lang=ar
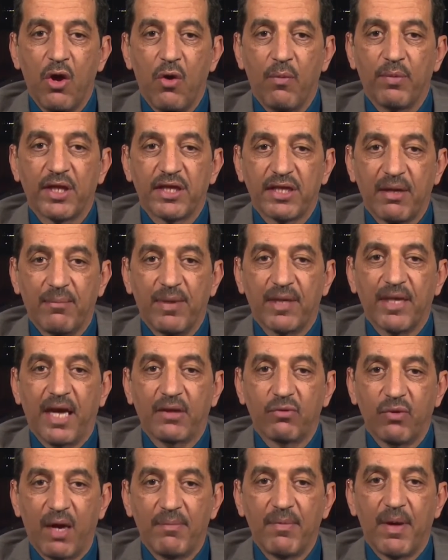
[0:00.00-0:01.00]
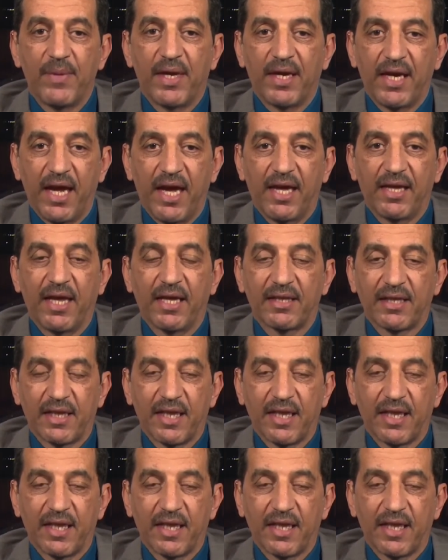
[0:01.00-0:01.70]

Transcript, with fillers: ومن ثم نحن امام رهانات